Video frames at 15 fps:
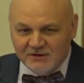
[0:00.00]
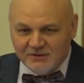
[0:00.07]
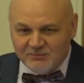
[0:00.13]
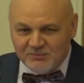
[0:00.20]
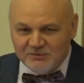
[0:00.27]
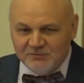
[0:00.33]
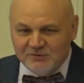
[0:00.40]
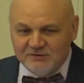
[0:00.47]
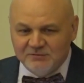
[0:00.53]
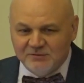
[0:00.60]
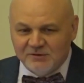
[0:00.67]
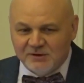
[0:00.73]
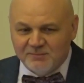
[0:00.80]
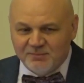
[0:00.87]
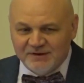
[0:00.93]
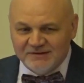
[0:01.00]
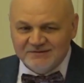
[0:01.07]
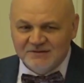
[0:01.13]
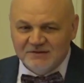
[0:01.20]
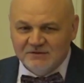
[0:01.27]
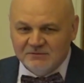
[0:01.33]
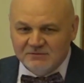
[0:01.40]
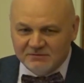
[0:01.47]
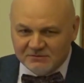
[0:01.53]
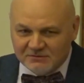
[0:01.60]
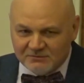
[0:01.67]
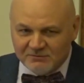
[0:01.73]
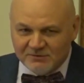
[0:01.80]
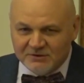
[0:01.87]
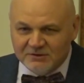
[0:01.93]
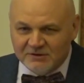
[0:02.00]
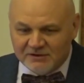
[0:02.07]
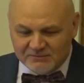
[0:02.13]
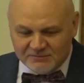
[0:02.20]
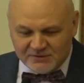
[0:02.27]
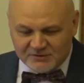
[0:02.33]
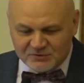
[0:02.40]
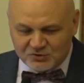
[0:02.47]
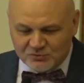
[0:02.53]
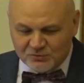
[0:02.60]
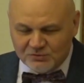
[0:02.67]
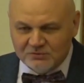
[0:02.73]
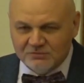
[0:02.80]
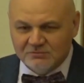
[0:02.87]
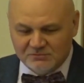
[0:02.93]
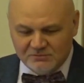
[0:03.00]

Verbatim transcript: медведь зверь опасный, вы главное что?